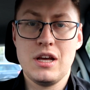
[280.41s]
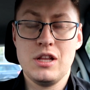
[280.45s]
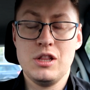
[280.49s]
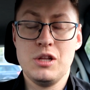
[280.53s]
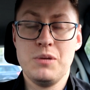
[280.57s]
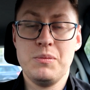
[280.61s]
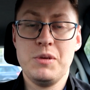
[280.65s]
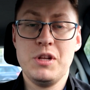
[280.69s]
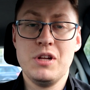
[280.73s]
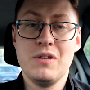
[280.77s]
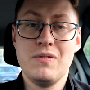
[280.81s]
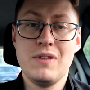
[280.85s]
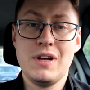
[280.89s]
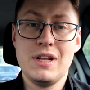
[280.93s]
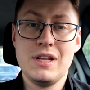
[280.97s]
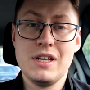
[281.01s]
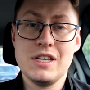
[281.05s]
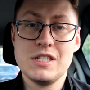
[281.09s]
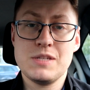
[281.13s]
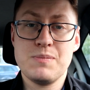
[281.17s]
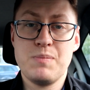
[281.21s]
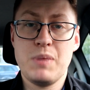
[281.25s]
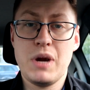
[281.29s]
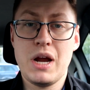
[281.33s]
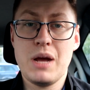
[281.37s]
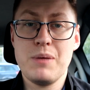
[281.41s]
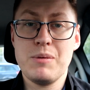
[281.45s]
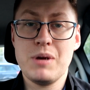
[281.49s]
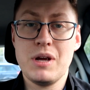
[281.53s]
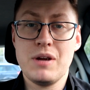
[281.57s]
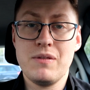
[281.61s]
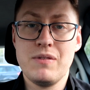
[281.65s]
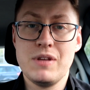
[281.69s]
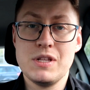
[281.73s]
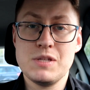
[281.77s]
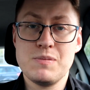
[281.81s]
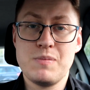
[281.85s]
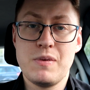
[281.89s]
Nominowany jest
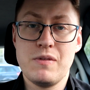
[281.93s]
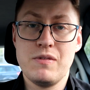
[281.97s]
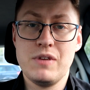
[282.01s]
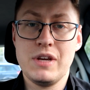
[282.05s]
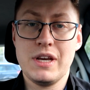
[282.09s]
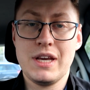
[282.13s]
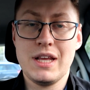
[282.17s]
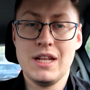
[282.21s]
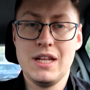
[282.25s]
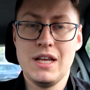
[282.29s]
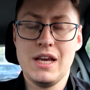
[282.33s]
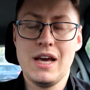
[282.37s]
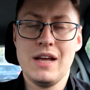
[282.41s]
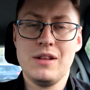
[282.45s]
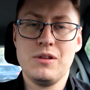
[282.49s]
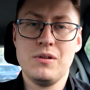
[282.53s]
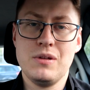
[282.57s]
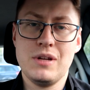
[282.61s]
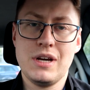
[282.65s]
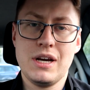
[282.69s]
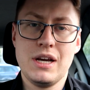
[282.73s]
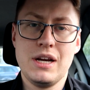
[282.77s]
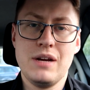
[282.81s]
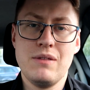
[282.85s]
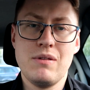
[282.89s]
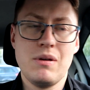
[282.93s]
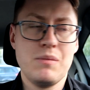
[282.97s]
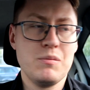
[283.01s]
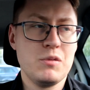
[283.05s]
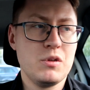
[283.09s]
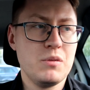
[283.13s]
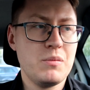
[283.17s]
premier, więc pewnie kiedy ja to nagrywam,